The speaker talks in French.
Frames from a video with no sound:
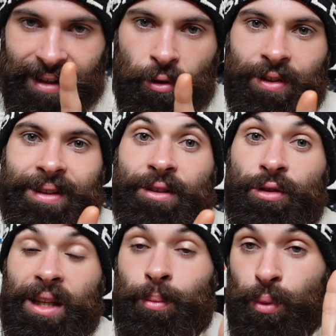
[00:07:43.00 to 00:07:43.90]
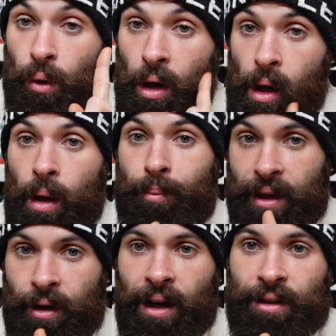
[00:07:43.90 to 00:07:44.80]
être sélectionné pour
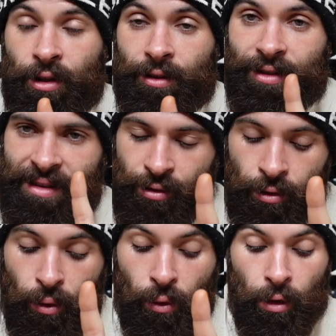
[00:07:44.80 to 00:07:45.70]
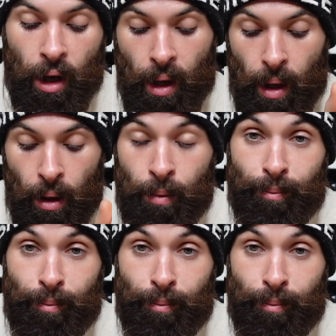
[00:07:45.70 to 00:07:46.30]
meilleur acteur dans un second rôle, euh,